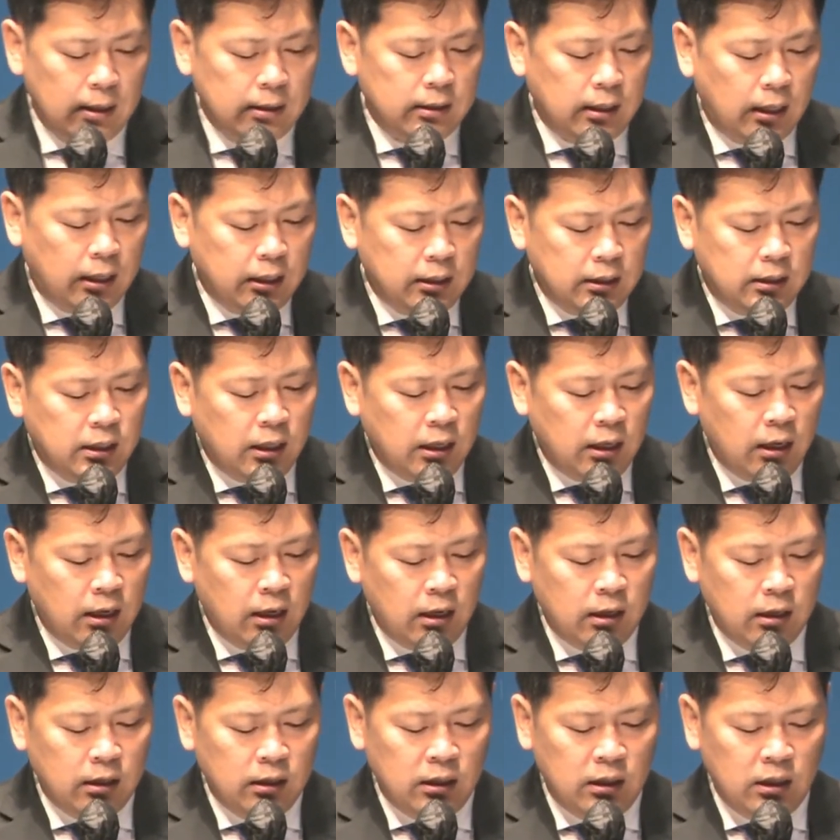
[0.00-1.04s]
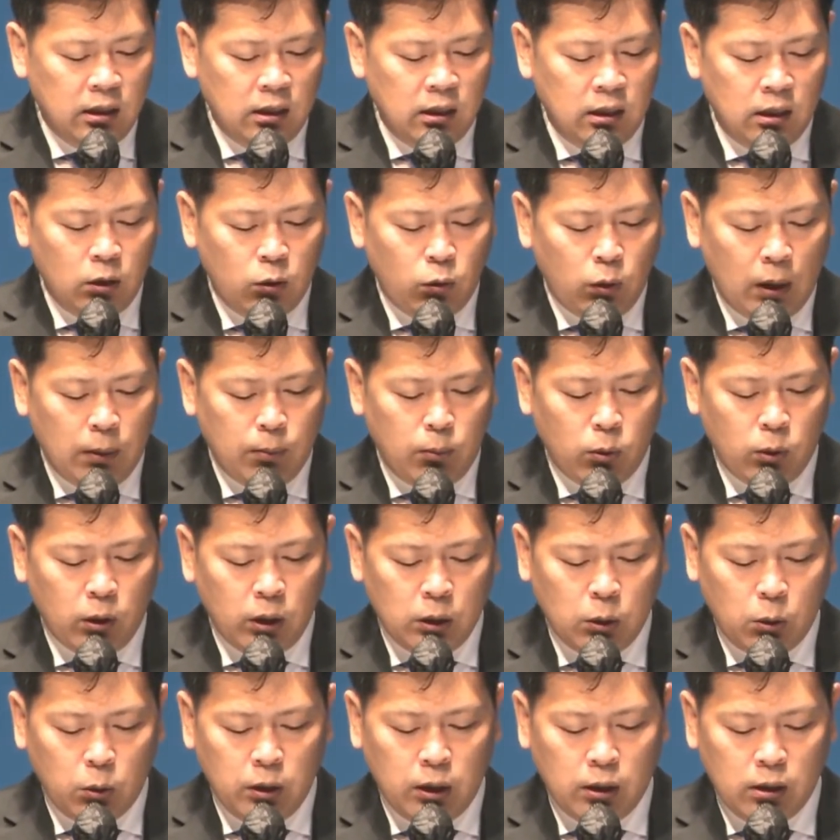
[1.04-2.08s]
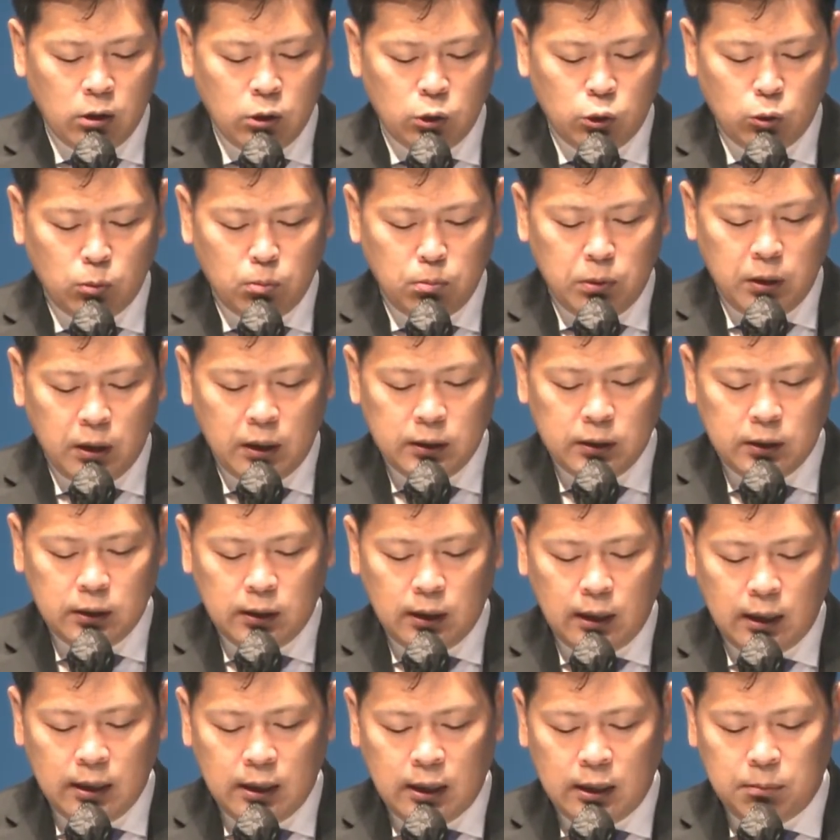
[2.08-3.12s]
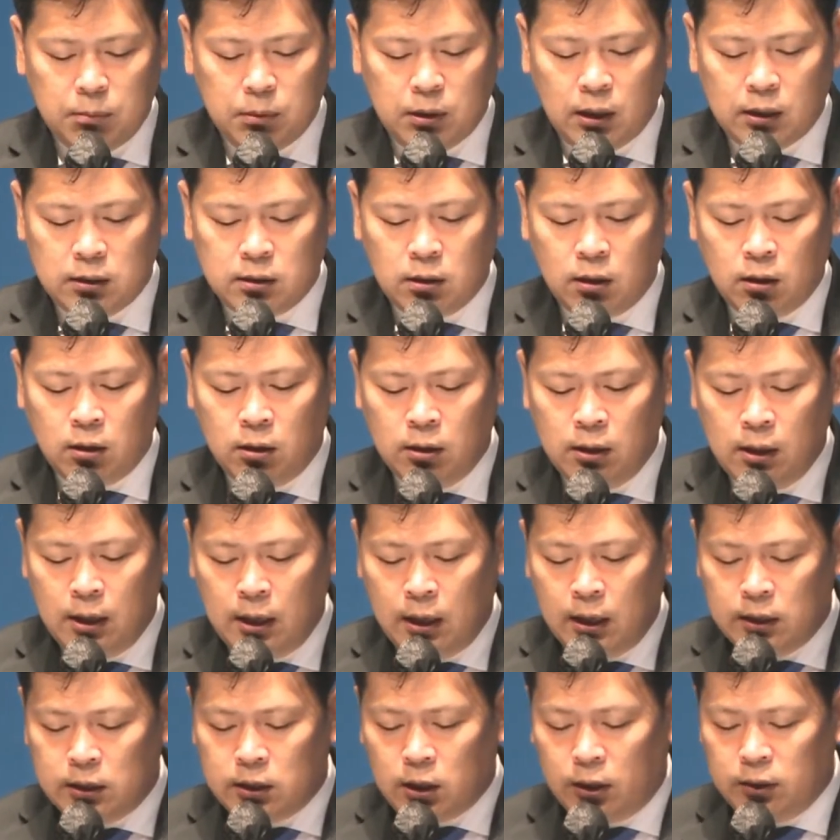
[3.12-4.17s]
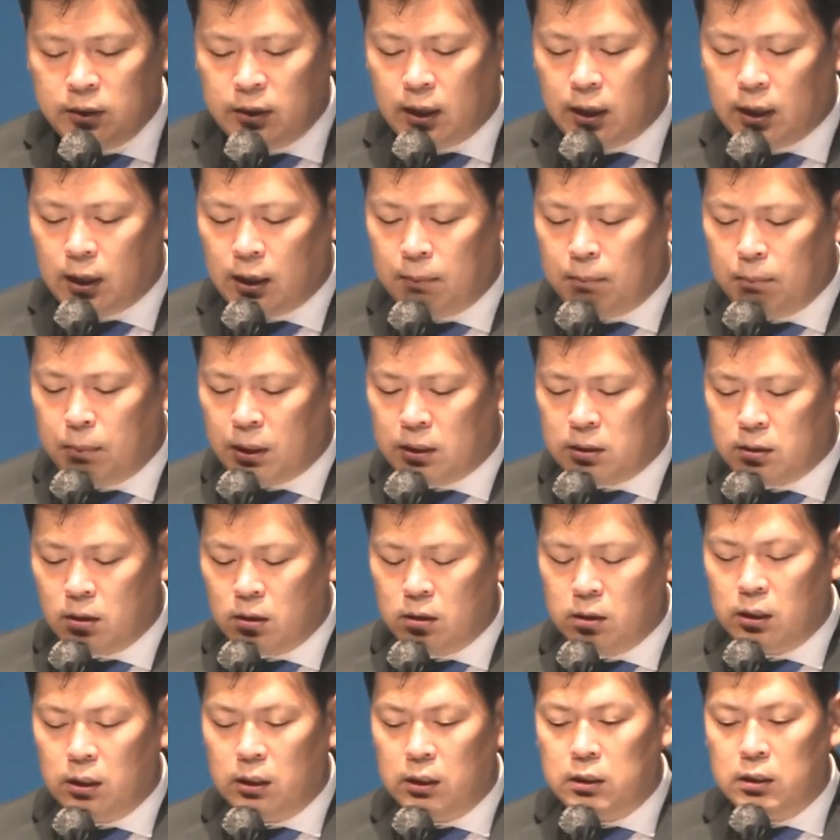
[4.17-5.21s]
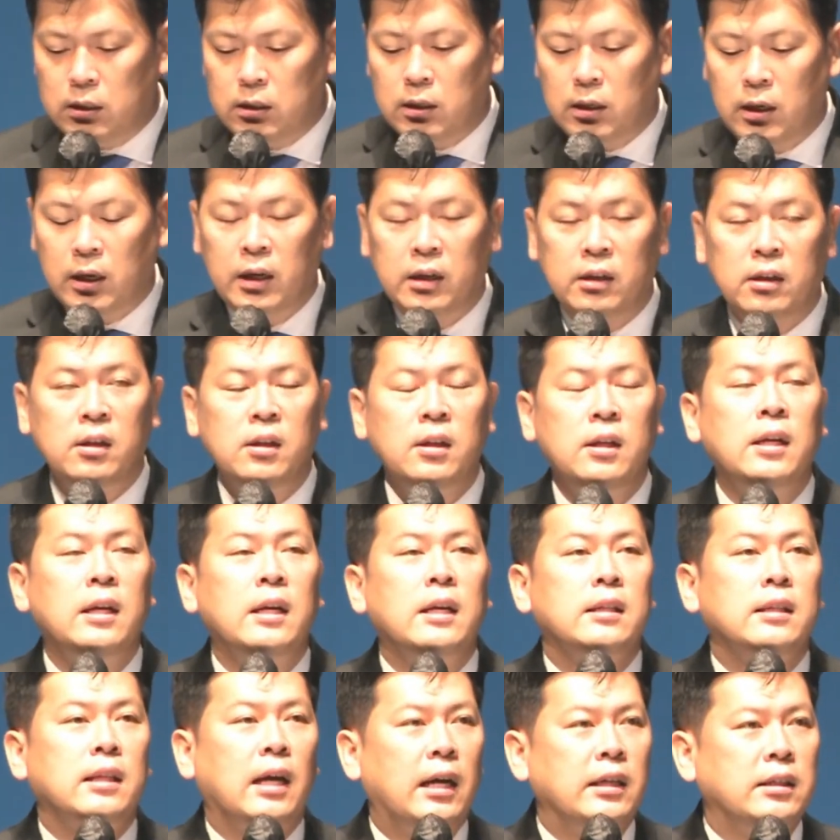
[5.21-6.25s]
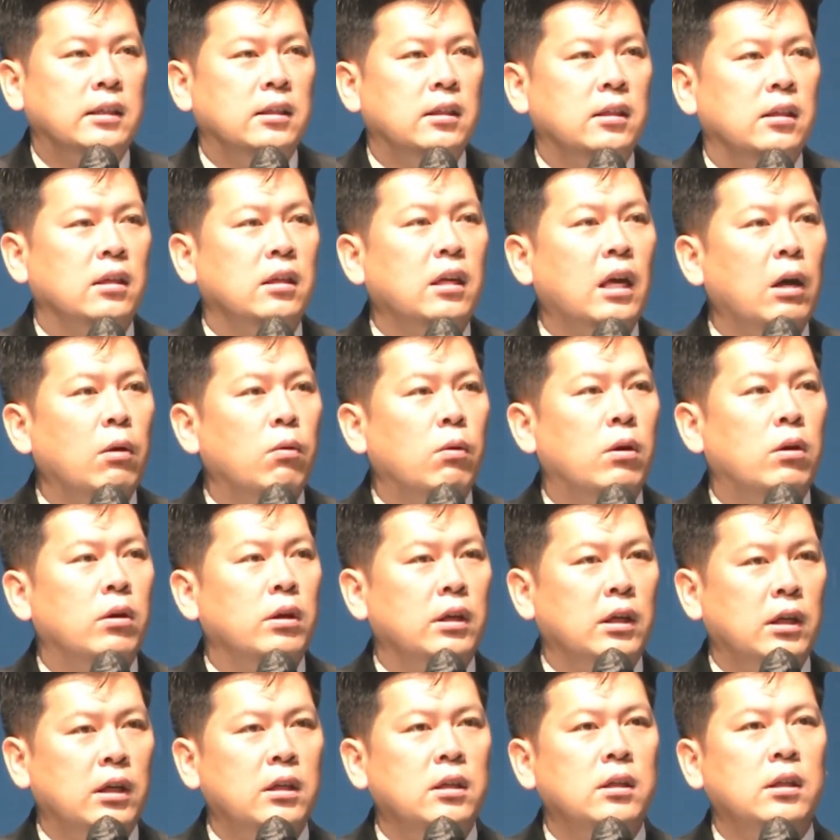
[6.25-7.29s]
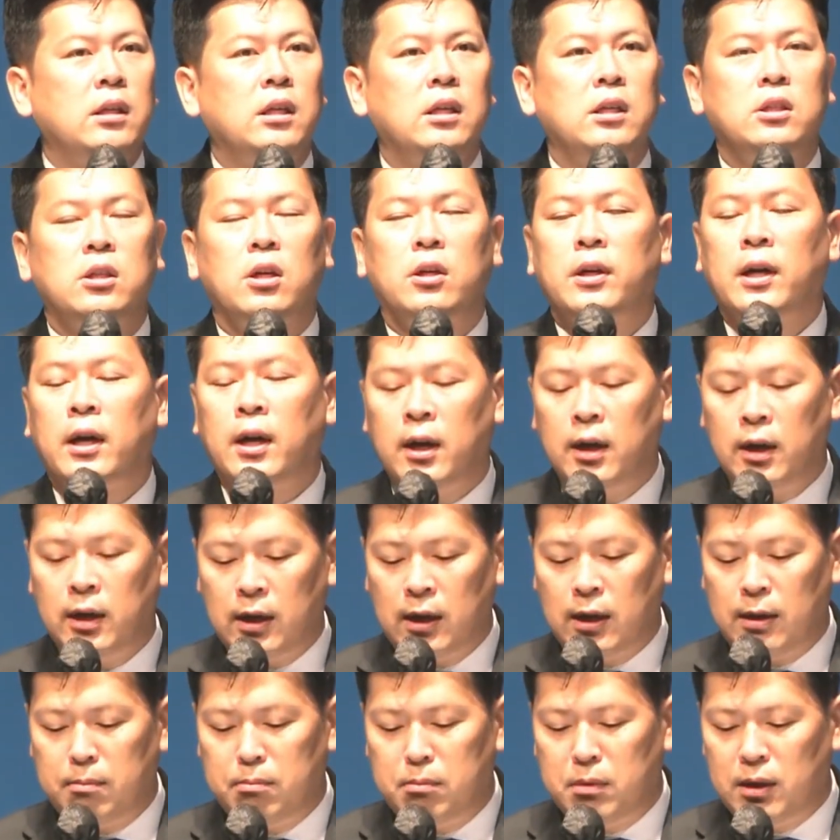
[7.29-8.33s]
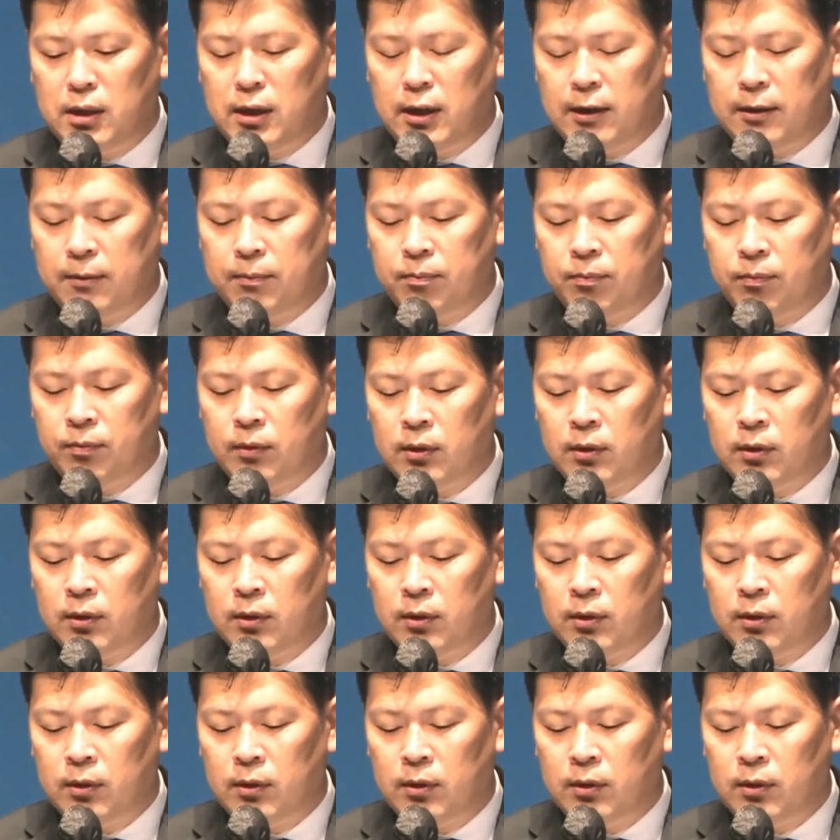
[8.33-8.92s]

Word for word: 자, 이제 이 회복의 토양을 준비하신 하나님께서 선택한 백성 이스라엘을 다시 깨워 일으키셔야 합니다.